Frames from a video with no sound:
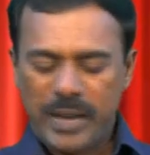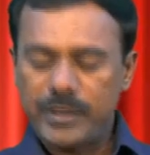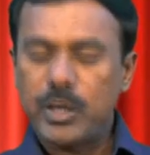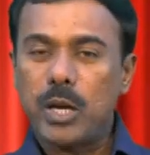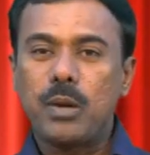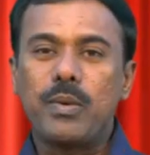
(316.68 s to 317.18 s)

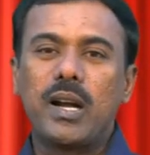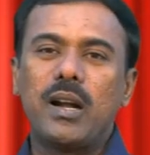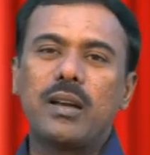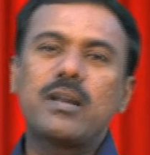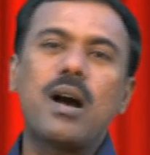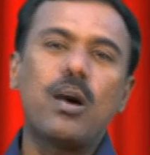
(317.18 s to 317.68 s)
இத்தனை
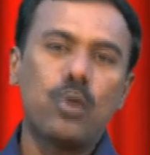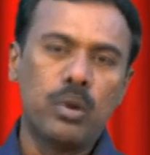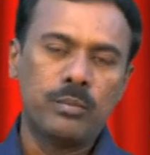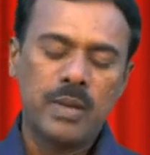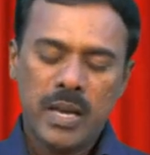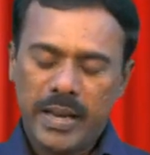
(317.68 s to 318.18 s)
வருட
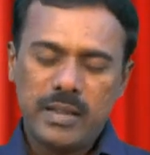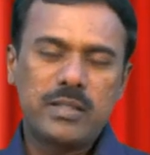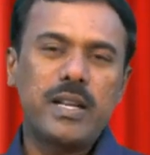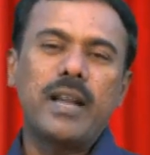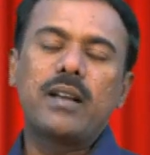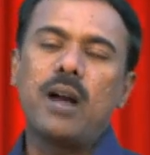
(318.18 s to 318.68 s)
காலம்
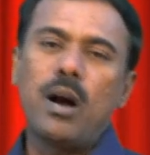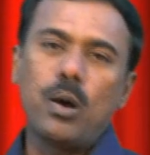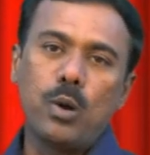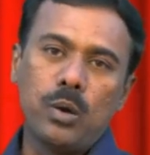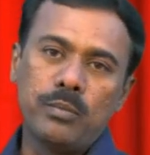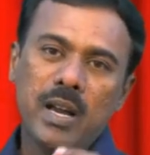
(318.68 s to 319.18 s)
இத்தனை
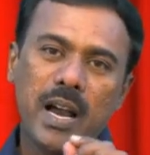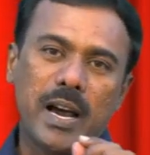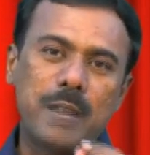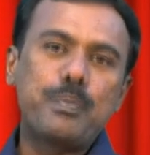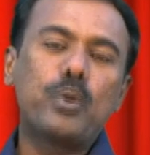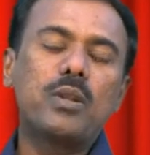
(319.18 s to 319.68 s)
காலம்
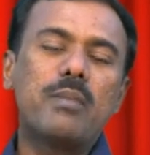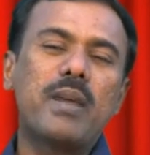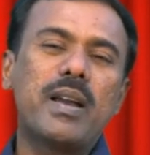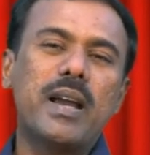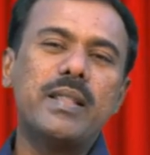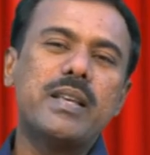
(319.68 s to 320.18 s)

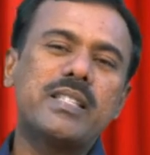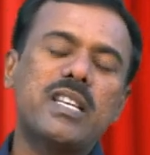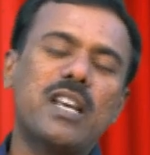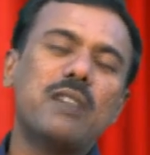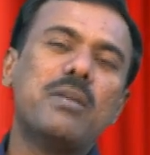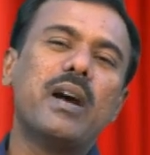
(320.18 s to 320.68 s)
அற்புதமாய்
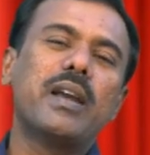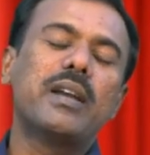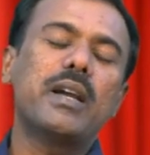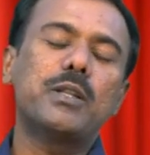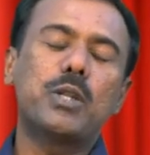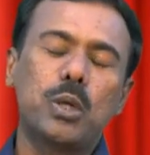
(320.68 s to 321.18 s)
அதிசயமாய்
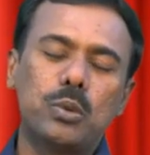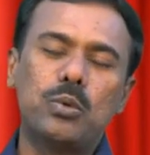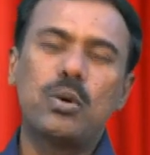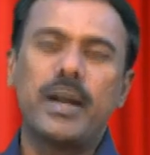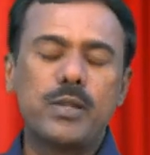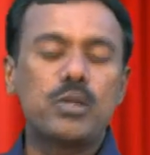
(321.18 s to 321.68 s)
கத்தர்
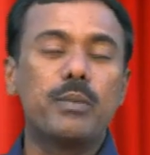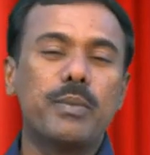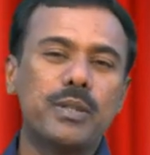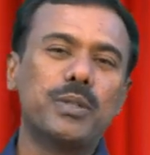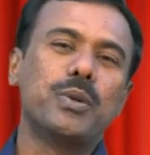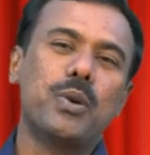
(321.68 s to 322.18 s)
உங்களை
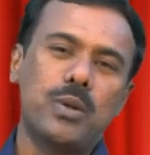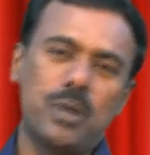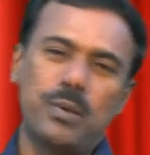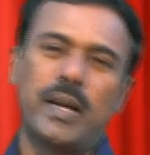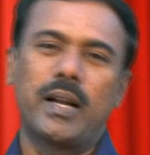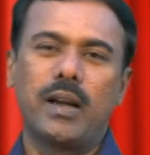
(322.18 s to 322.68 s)
சுமந்து
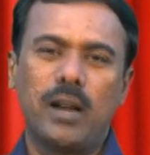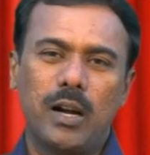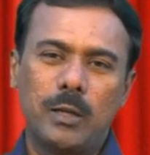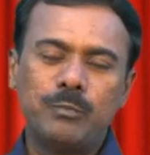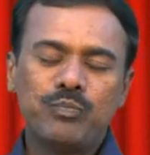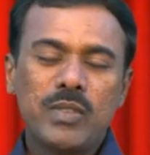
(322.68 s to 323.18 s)
கொண்டு
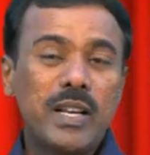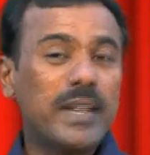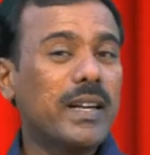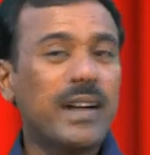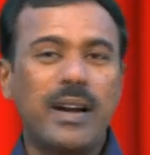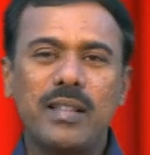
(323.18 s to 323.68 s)
வருகிறார்
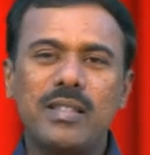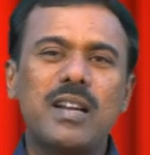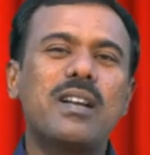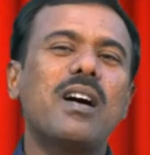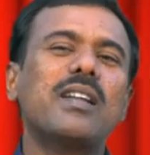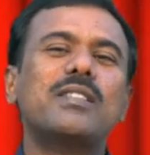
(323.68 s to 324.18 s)
நீங்கள் கடந்த
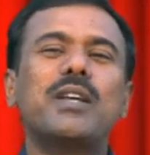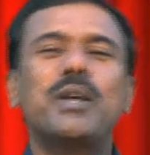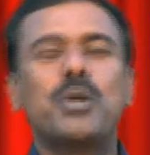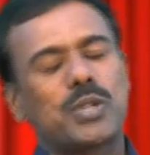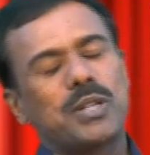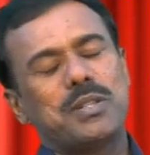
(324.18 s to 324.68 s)
காலத்தை
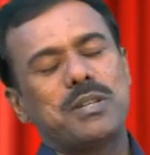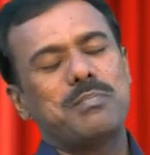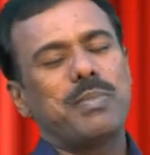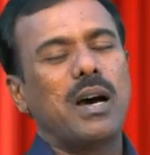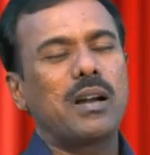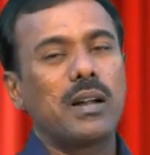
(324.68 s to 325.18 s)
யோசித்து
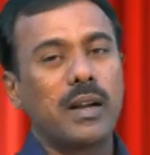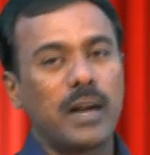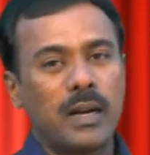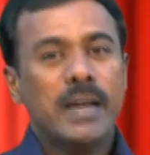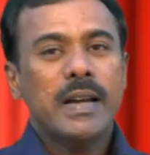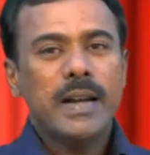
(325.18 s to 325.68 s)

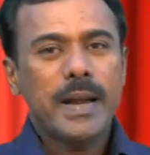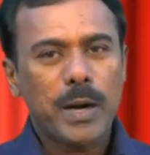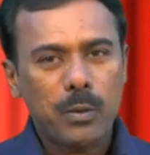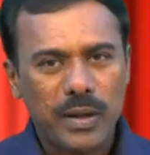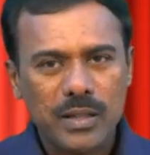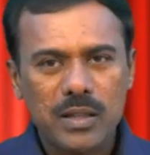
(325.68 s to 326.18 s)
பாருங்கள்
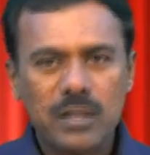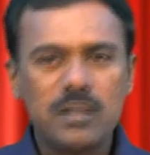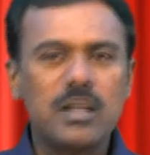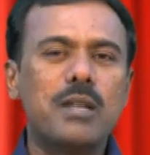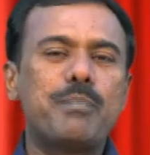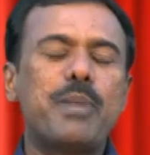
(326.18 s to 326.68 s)
நீங்கள்
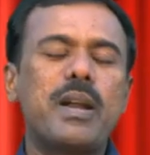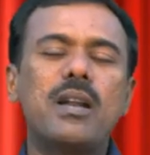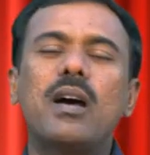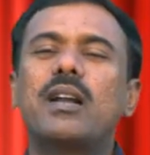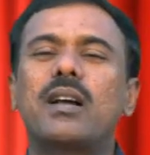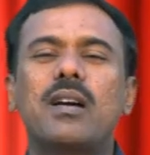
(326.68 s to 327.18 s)
வந்திருந்த அந்த
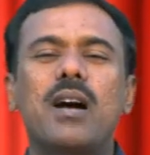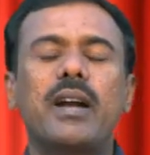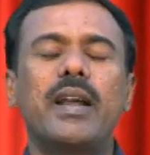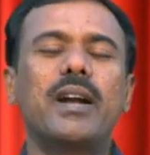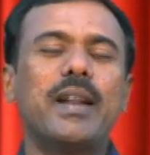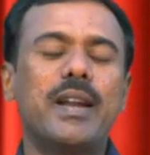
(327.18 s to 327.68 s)
பின்னான
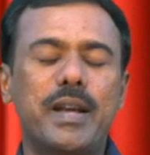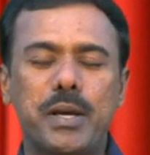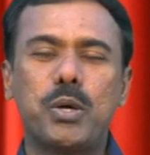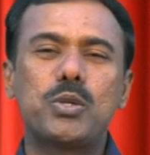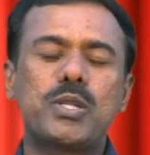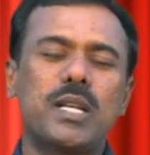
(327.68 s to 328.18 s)
காரியங்களை
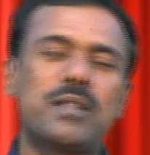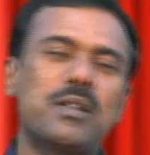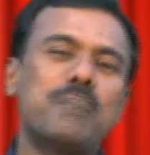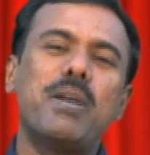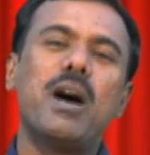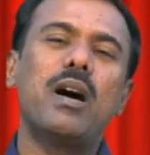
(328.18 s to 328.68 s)
நீங்கள்
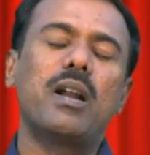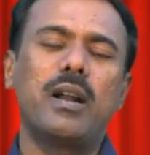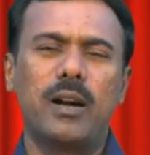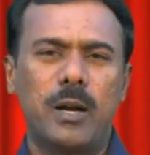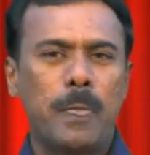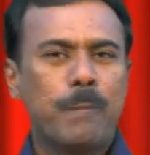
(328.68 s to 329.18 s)
யோசித்து
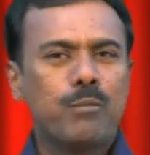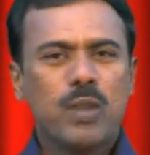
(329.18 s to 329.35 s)
பாருங்கள்